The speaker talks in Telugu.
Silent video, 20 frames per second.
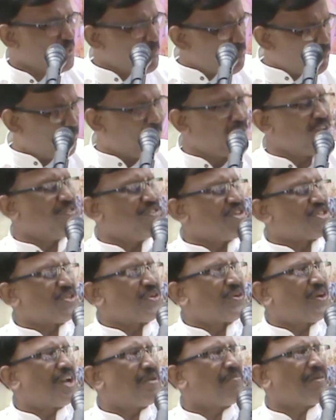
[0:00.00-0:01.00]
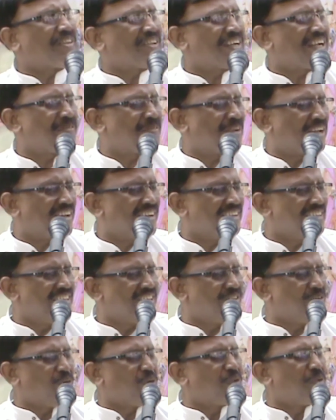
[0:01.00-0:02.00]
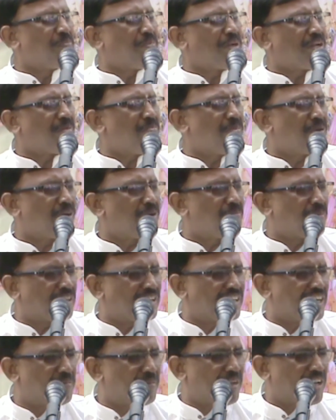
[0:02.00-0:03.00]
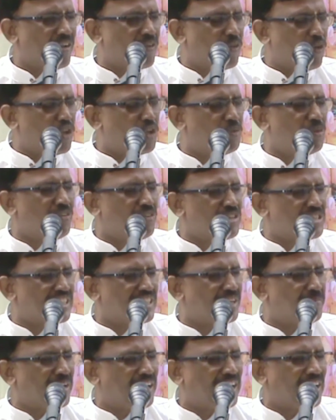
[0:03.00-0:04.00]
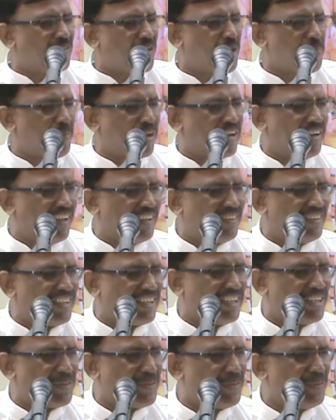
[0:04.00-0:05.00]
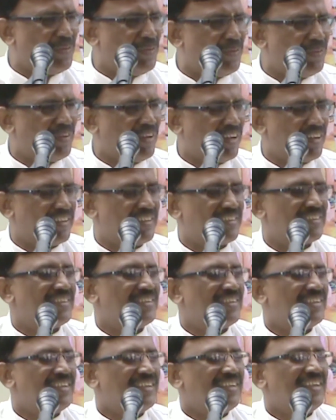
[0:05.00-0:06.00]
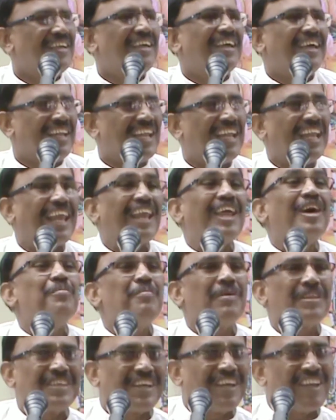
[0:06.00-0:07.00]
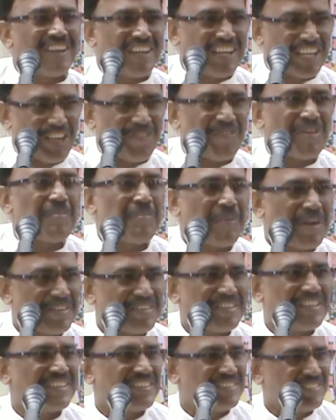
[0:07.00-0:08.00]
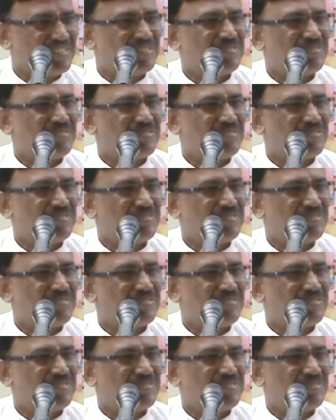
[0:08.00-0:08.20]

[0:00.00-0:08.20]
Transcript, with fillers: ఎప్పుడు ఈ విసురుకొని బ్రతకడమేనా ఈ గోధుమ పిండి అమ్ముకొని బ్రతకడమేనా గోధుమలు విసరడమేనా ఇంకొక పని లేదా నీకు అన్నా నేను ఎలా బతకాలి నాకు ఎవరు పెడతారు